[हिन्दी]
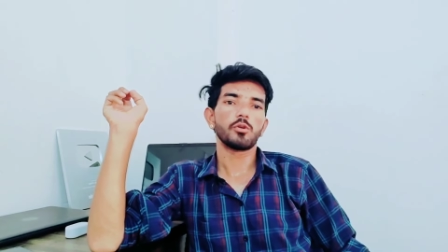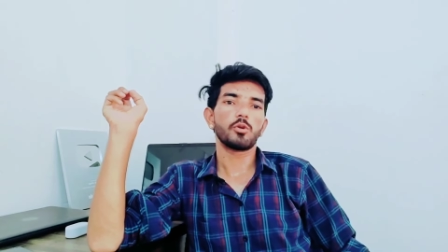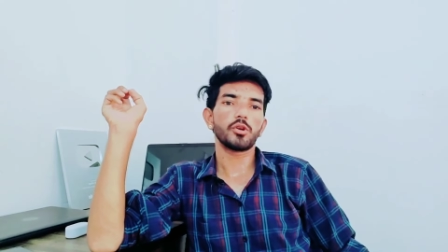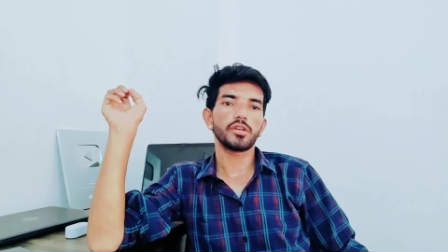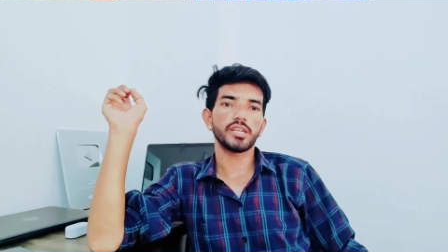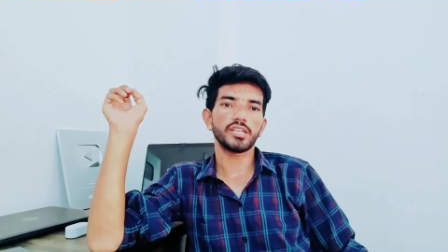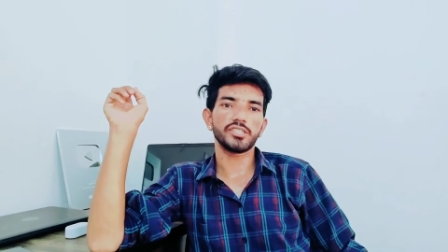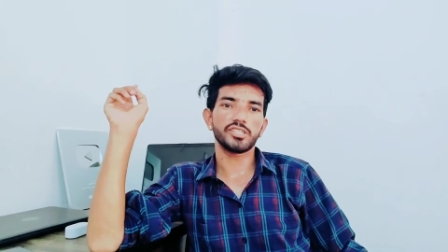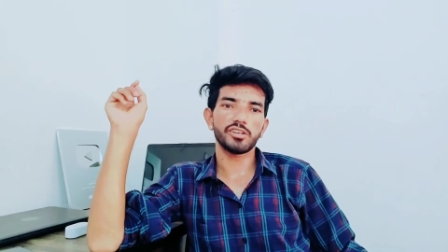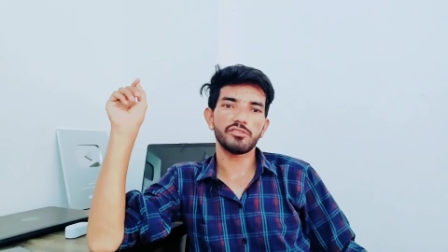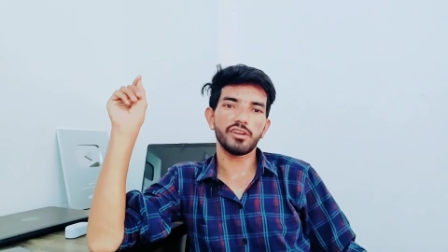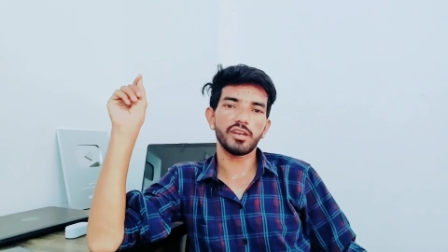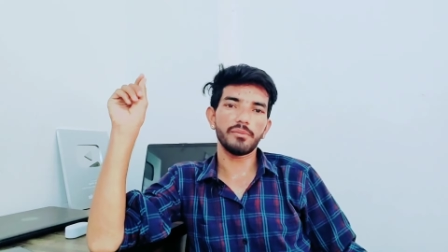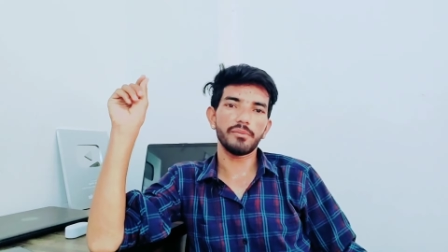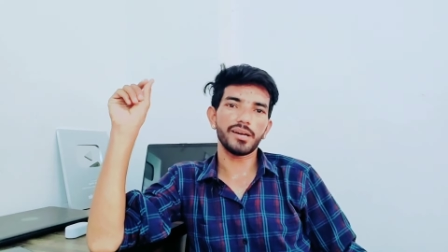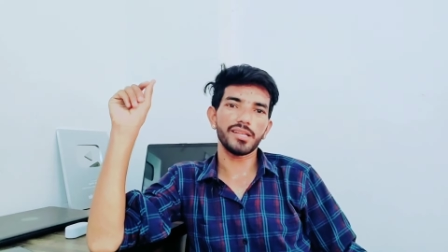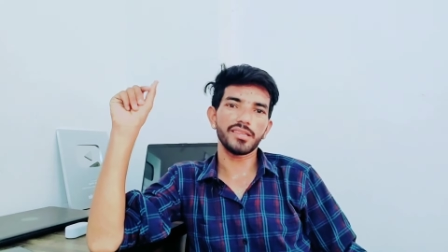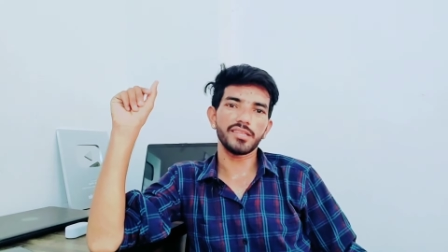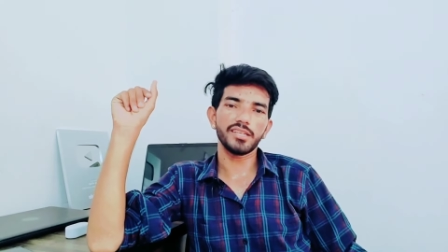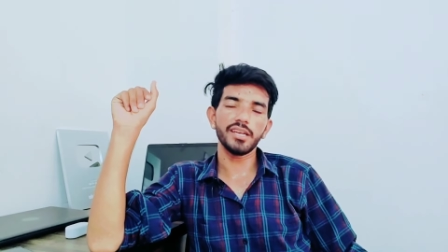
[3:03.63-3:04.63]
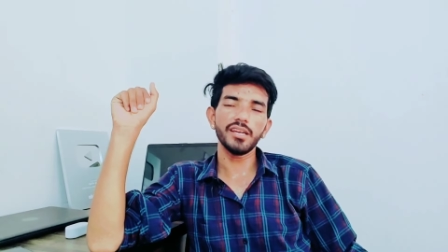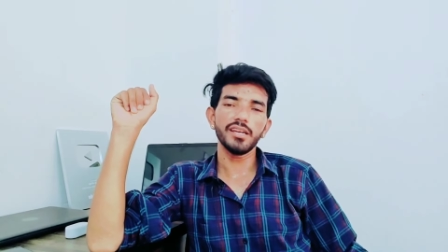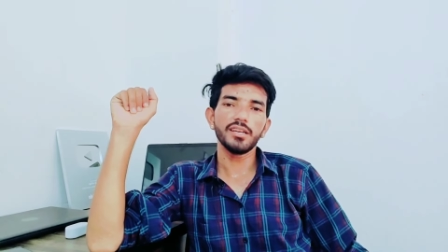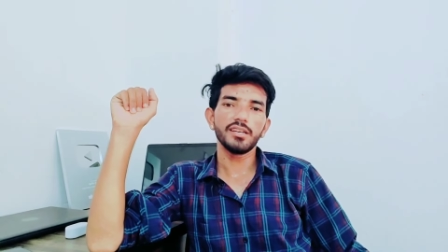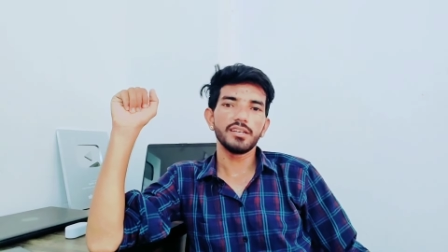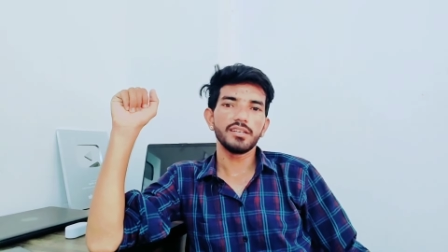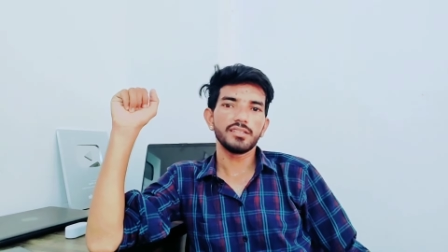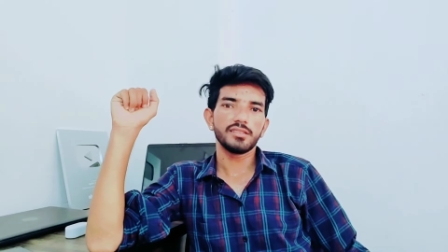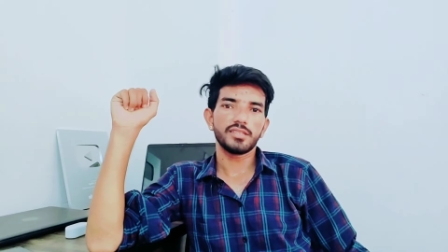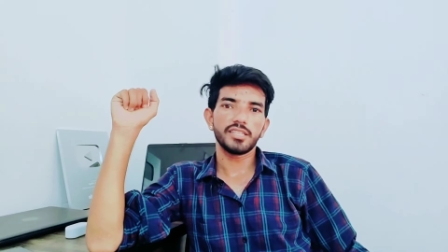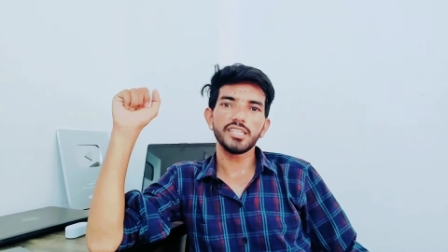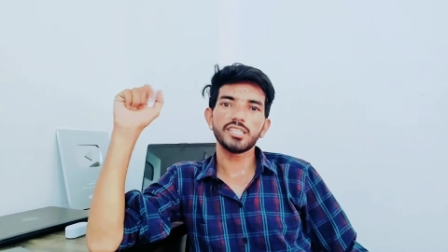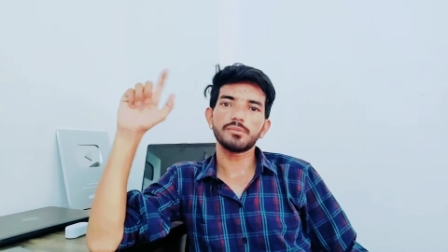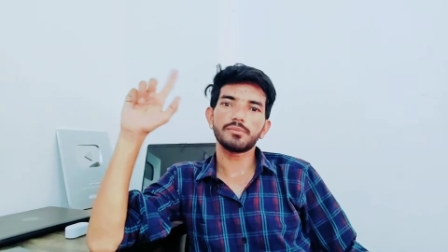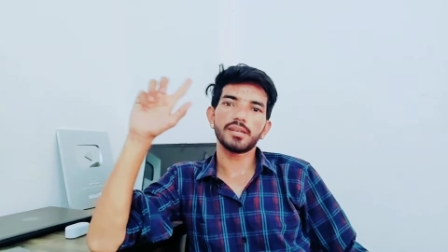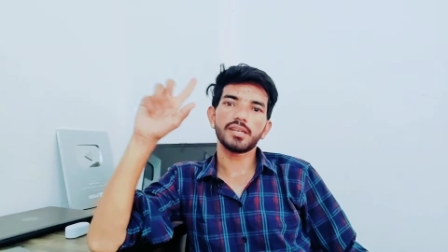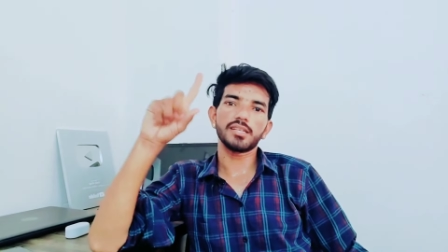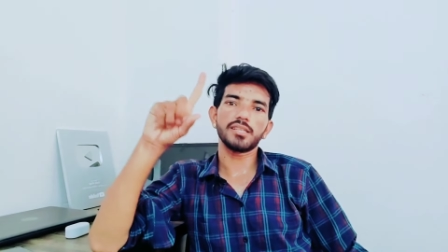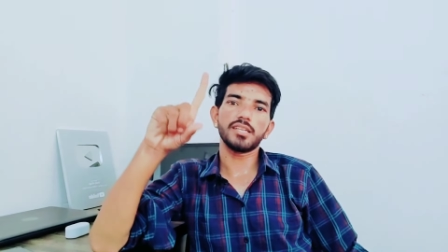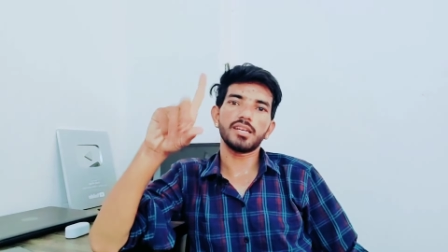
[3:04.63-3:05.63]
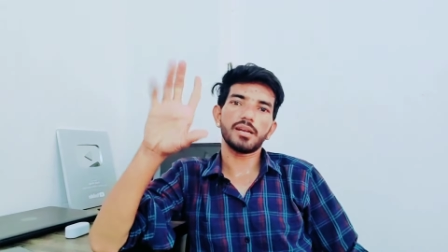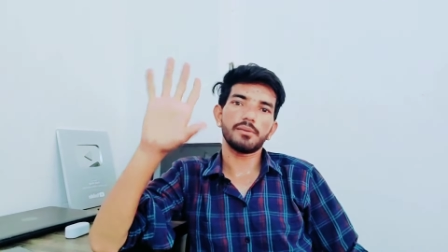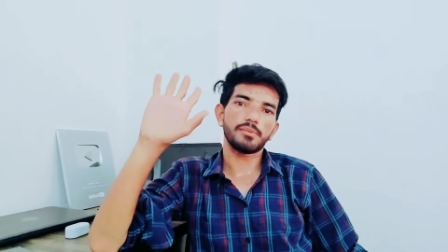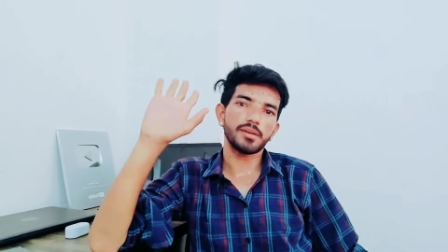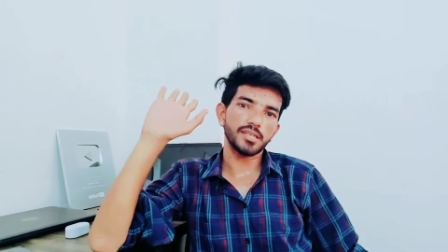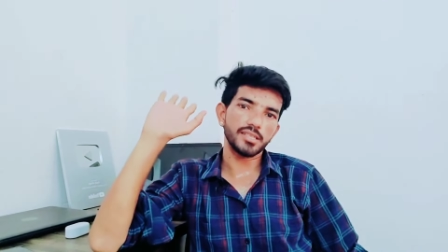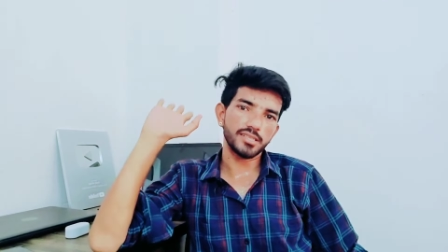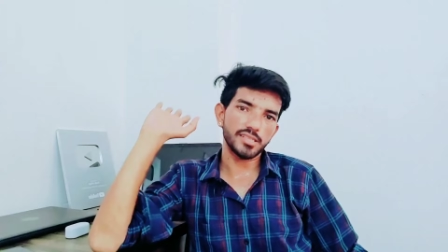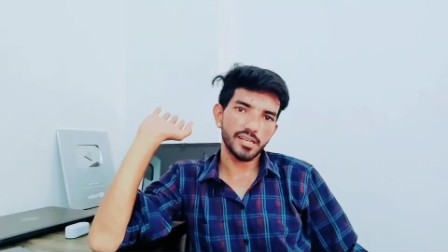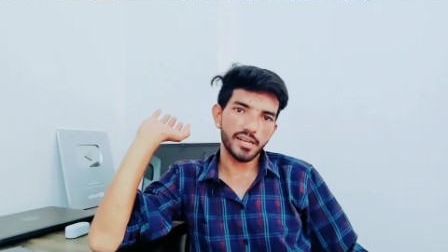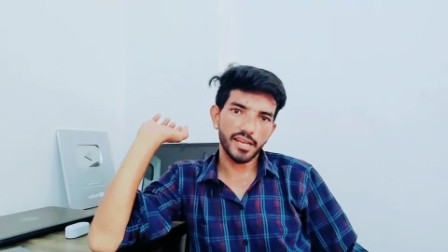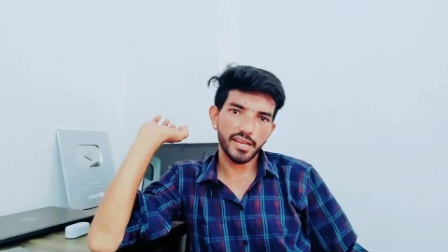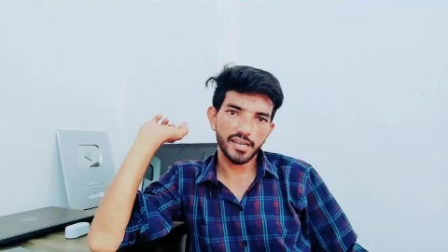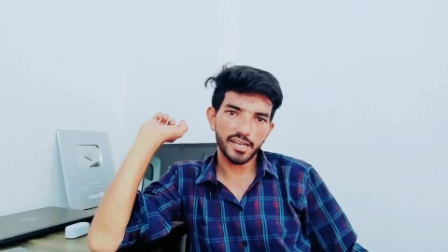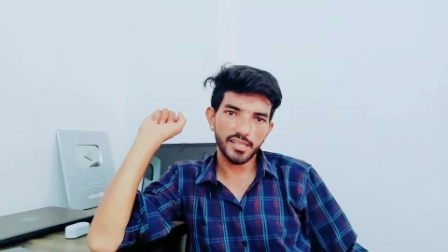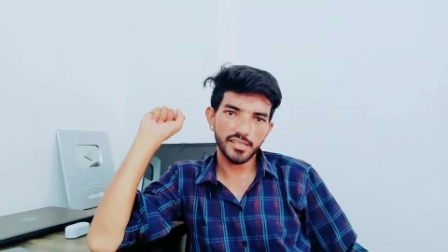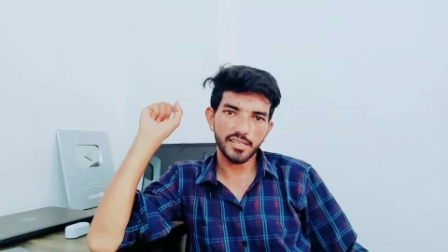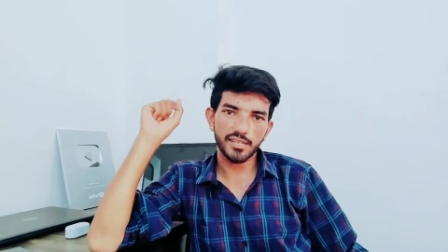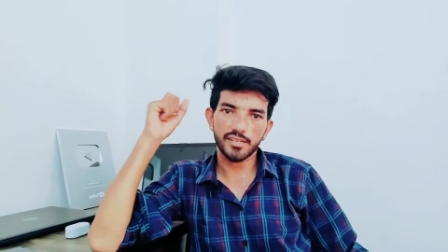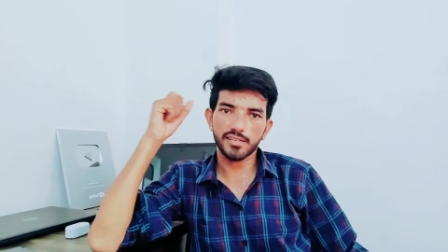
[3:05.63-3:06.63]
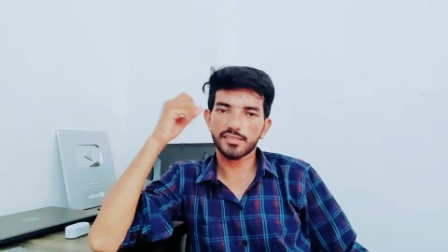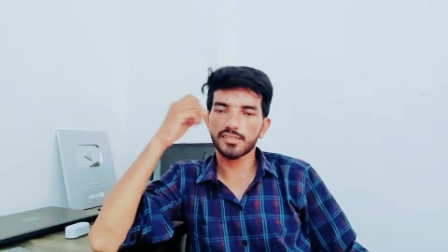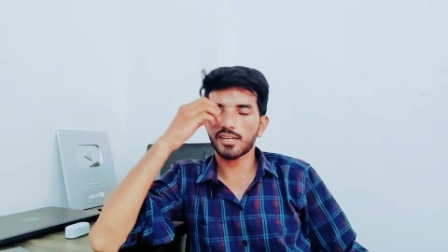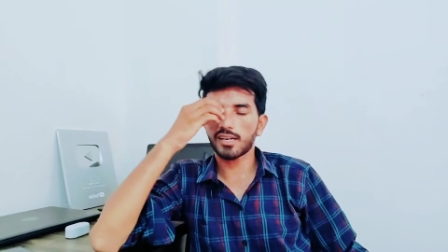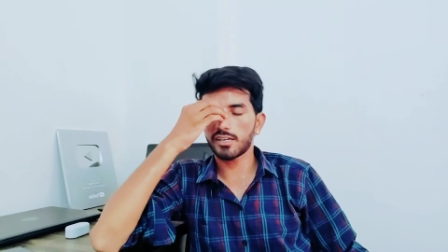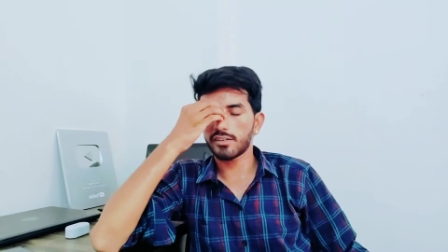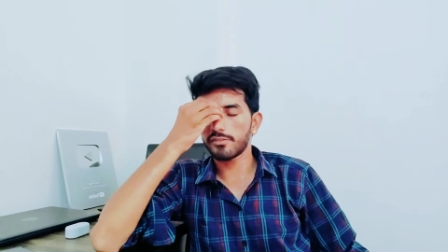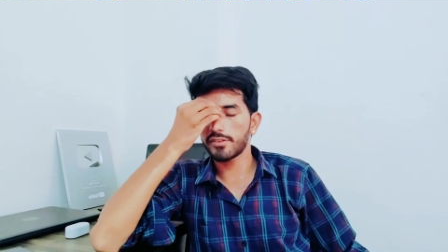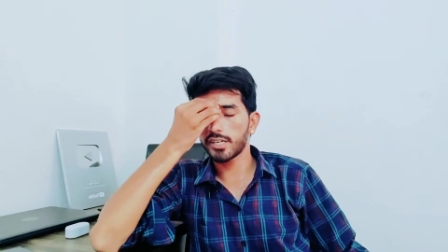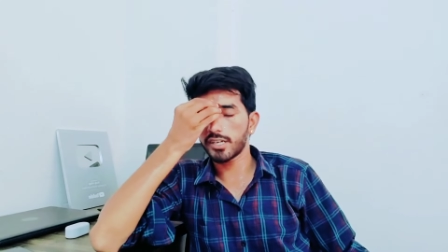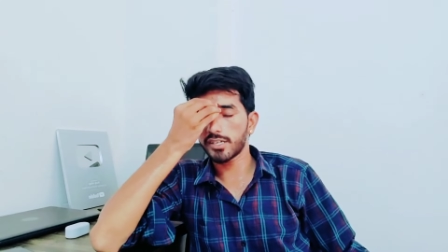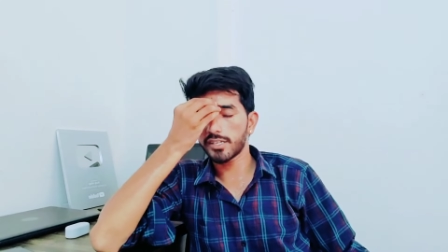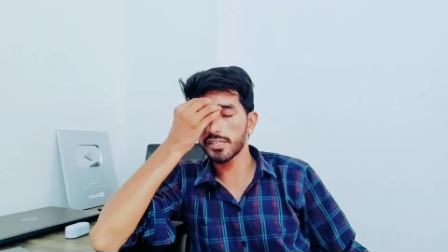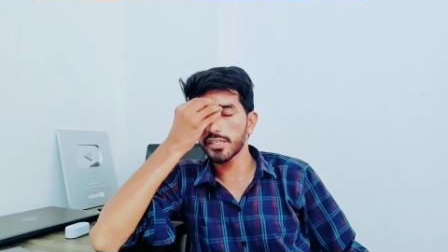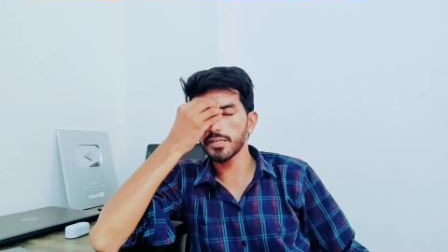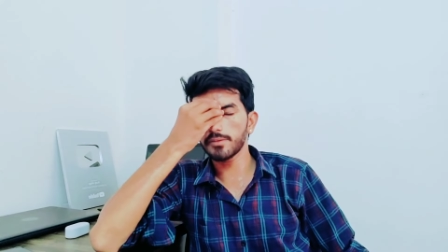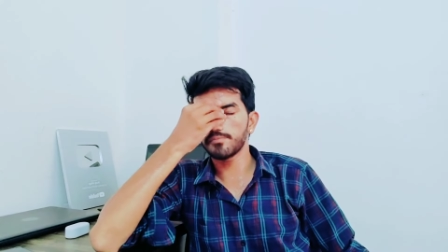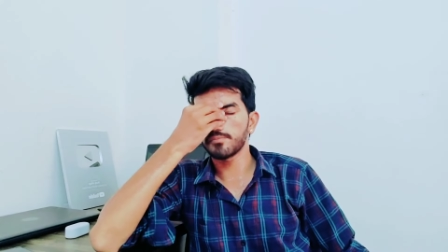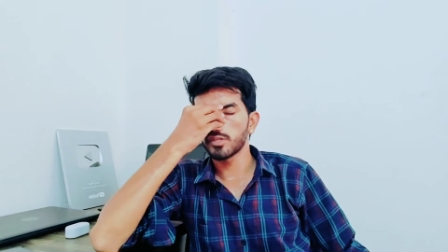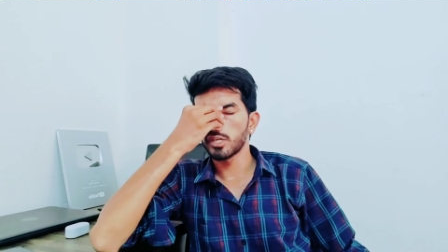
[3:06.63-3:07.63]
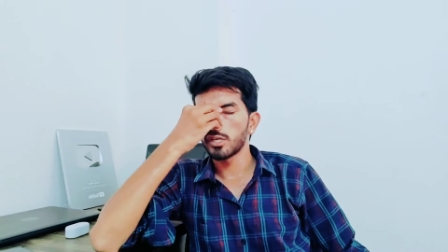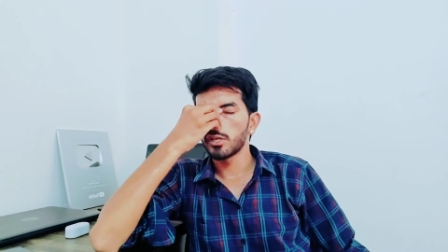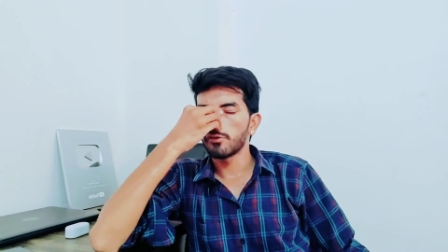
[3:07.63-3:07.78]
कोई टेंशन वाली बात नहीं है तीस मई के दिन आपका रिजल्ट आएगा राजस्थान कक्षा आठवीं का ठीक है